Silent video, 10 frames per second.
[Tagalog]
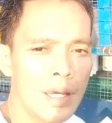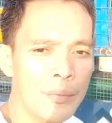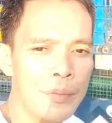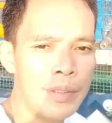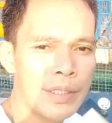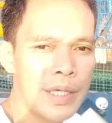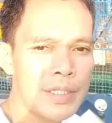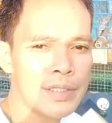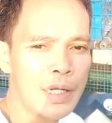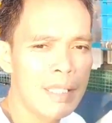Happy
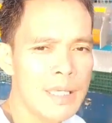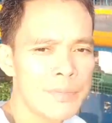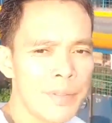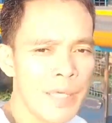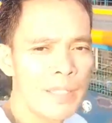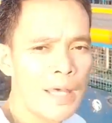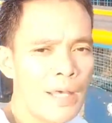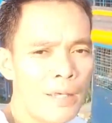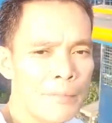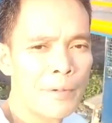birthday, Sir Elias
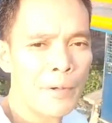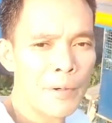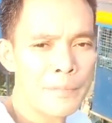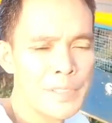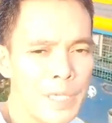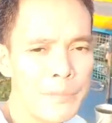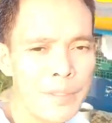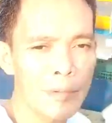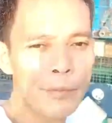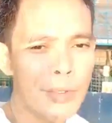Pineda from
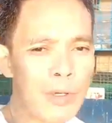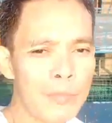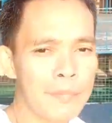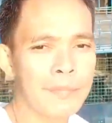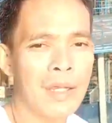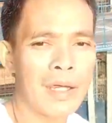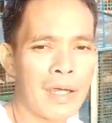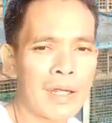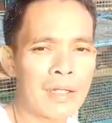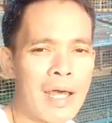JB Rufolo Uh,
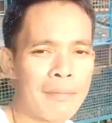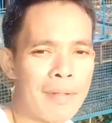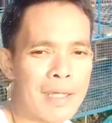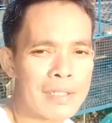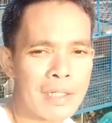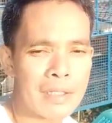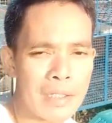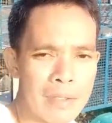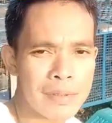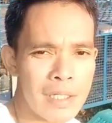ah, God bless
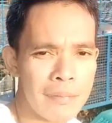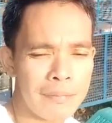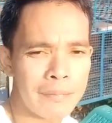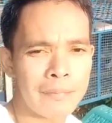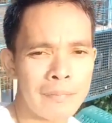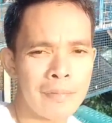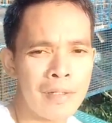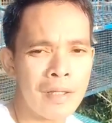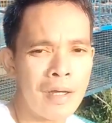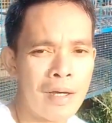and keep safe.
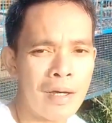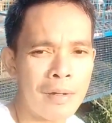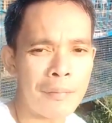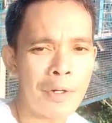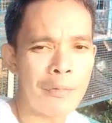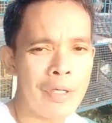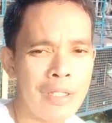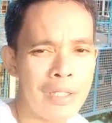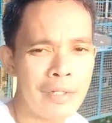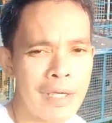Uh, more
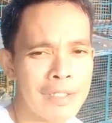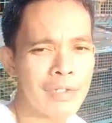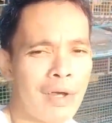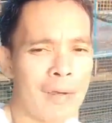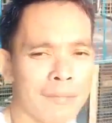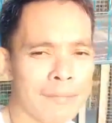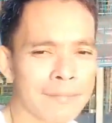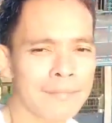winning race to come.